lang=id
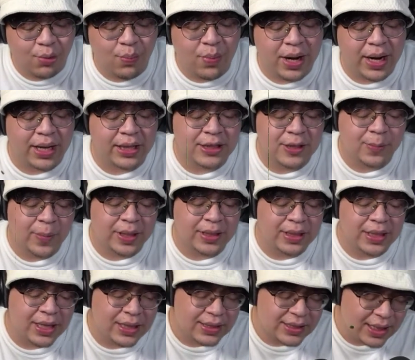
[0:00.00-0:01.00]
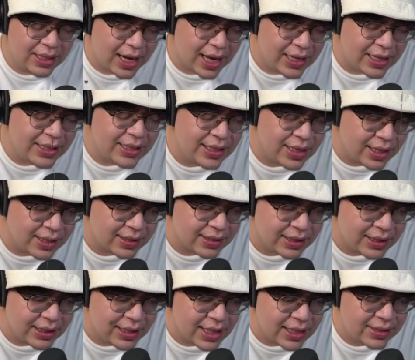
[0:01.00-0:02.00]
berekspektasi lain yang
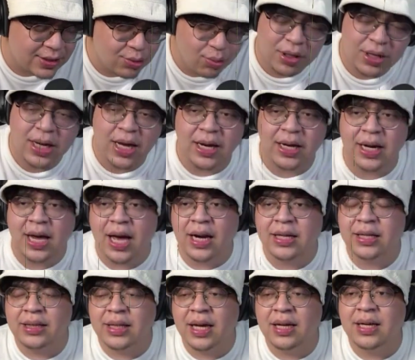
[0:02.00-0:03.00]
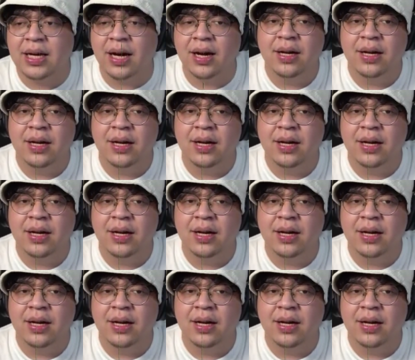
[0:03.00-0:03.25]
tidak sesuai dengan realita yang